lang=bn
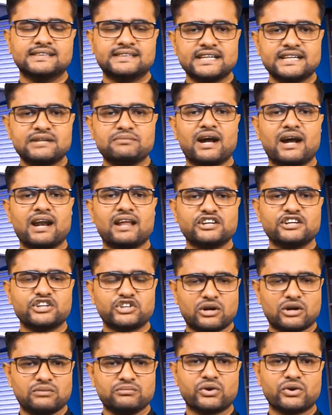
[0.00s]
চীন
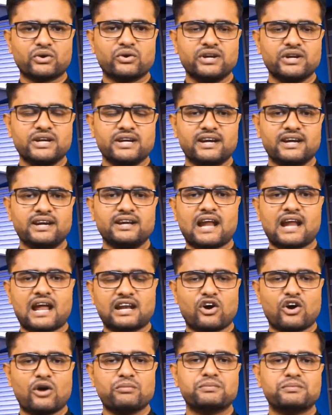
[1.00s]
বাংলাদেশ সম্পর্ক নিয়ে
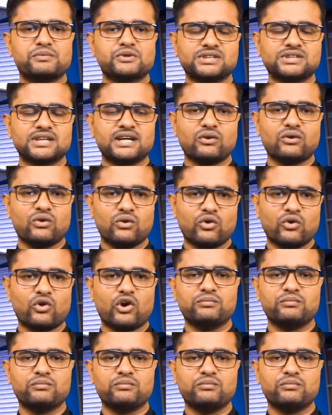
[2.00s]
নানা অপপ্রচার ও